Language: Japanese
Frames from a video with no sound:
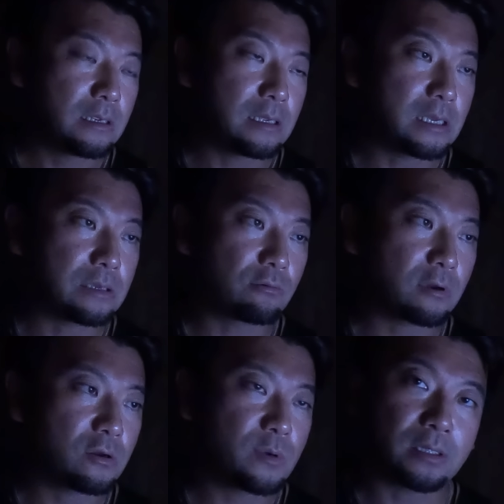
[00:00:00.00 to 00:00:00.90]
え行
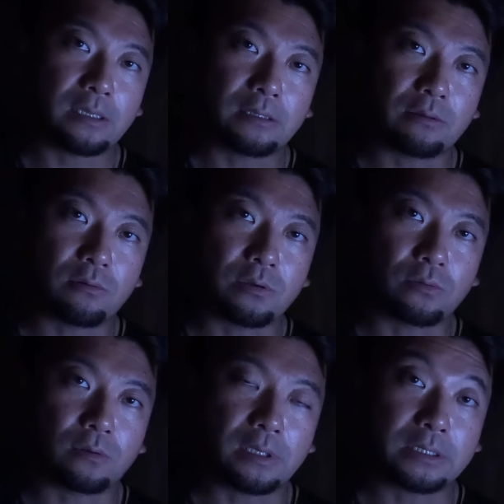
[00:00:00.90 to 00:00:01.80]
方不明になったという
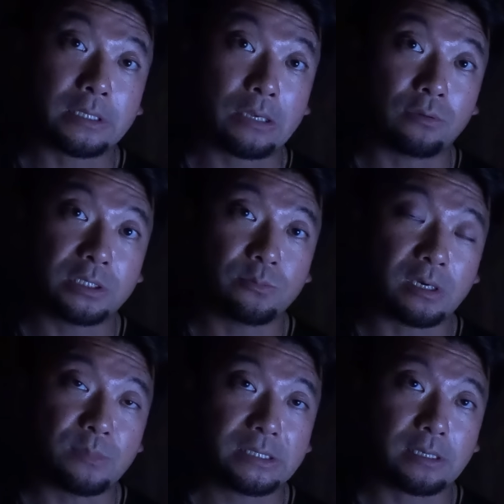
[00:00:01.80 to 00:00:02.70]
ことで、機体の一
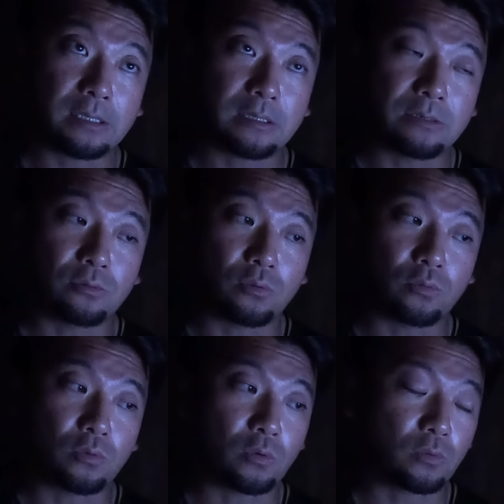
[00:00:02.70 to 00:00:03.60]
部が見つかっていると
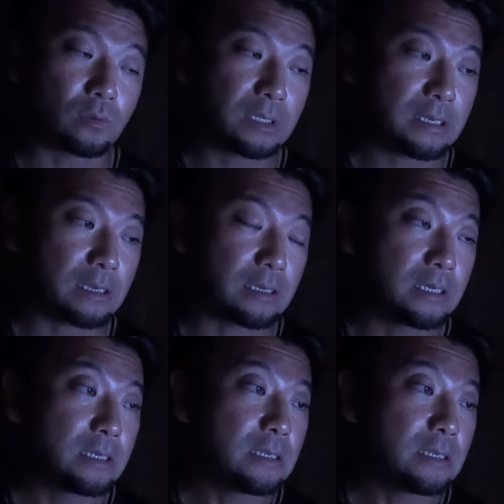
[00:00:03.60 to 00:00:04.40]
いうことで、